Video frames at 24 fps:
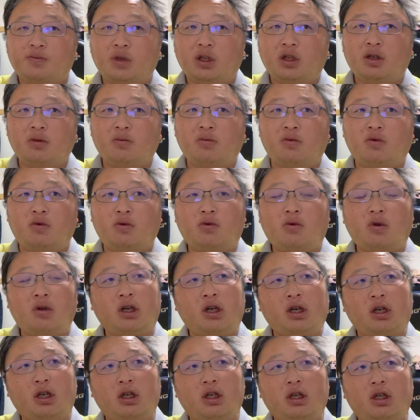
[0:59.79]
で、もうこれ
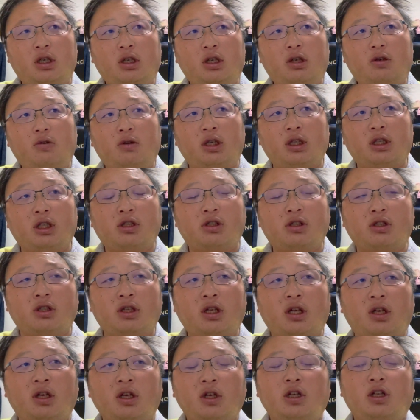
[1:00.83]
からはです
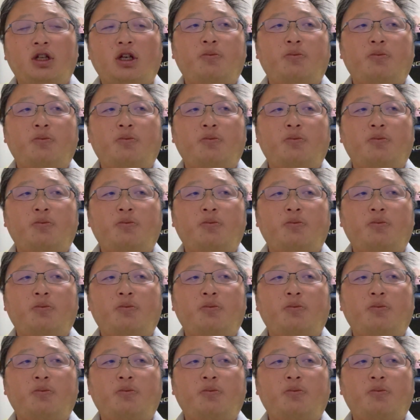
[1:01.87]
ね、